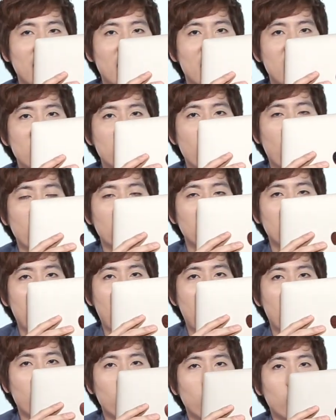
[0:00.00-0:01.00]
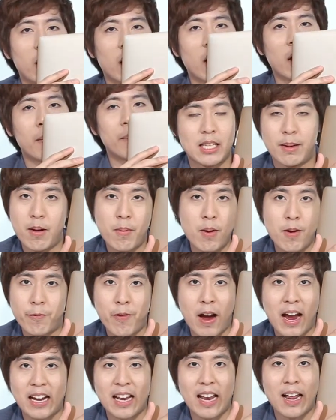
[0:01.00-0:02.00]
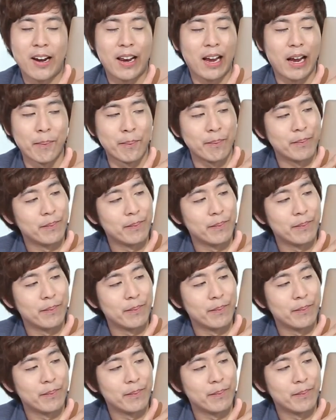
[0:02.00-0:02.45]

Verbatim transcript: กระจกเงานะครับ จะไม่มีไฟแล้วนะครับ